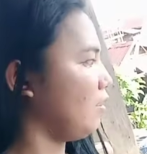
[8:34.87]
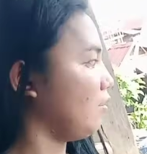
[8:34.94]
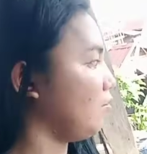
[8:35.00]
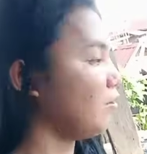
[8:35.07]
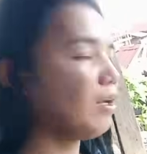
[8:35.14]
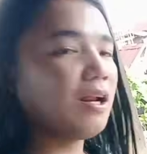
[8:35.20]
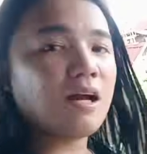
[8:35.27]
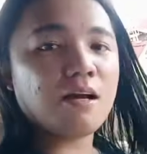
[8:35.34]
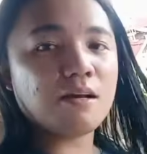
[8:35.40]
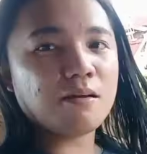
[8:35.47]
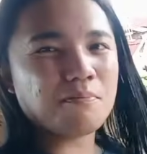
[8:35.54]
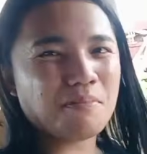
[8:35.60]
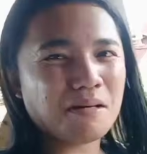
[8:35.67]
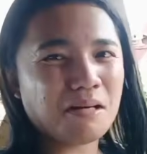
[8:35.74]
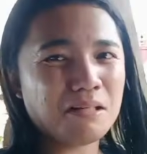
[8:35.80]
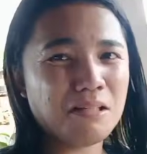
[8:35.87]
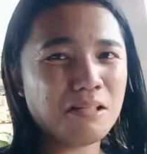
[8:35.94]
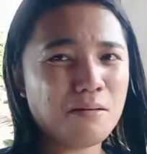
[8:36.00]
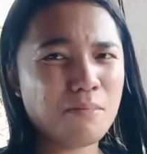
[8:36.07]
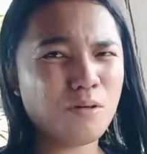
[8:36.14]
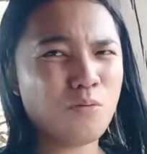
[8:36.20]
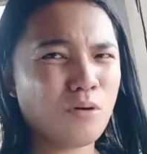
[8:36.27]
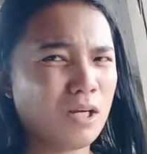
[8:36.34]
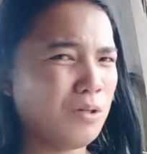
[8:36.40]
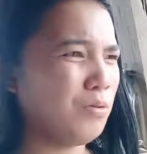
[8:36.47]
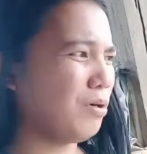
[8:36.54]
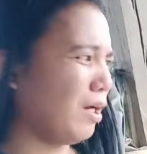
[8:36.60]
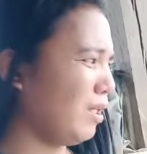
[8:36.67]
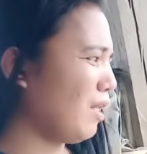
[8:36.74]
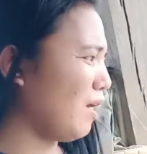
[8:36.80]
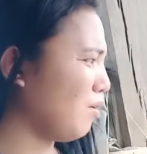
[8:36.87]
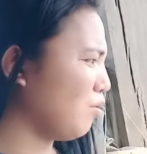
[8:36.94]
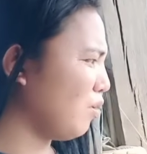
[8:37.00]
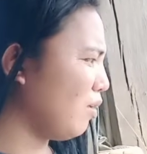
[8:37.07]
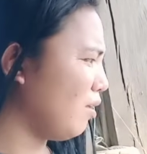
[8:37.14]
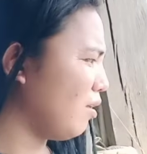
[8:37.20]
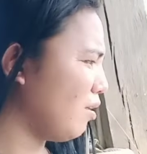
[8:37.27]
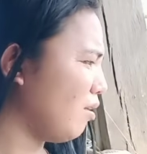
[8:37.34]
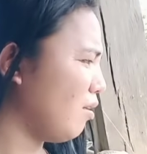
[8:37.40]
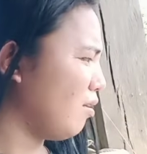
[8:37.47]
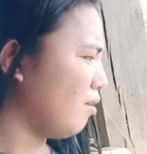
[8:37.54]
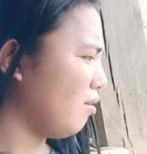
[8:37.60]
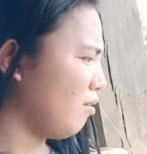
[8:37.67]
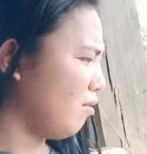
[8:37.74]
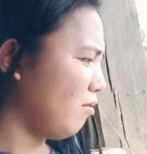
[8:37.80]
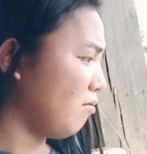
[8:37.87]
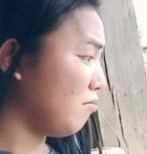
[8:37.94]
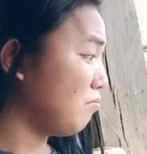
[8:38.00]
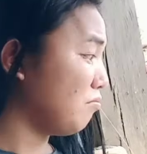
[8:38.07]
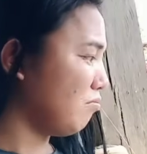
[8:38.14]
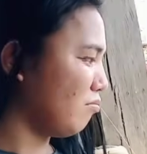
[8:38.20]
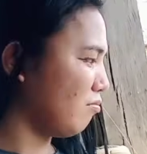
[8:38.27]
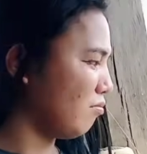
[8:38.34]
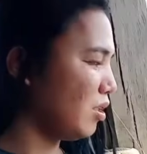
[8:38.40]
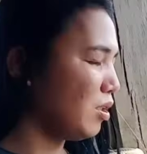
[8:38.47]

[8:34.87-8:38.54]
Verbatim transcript: Yun na lang ang, eh, para hindi na maghukay-hukay dahil, uy, Mm -mm.